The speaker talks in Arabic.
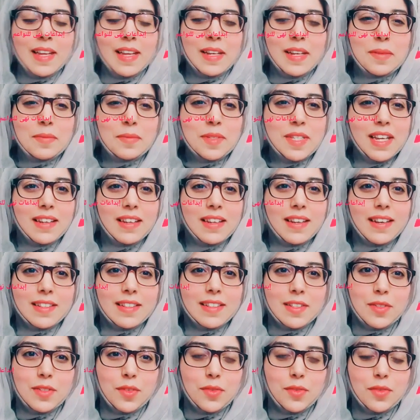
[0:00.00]
اليوم إن شاء الله
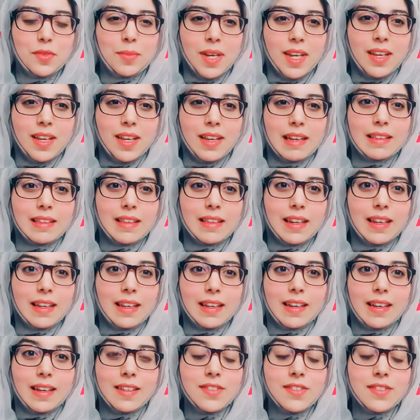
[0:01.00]
غادي تشوفوا معايا
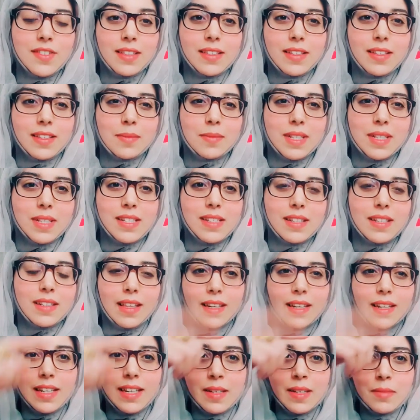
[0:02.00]
طريقة جد
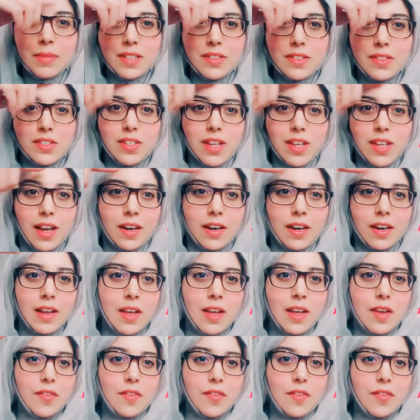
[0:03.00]
بسيطة لإنبات الشعر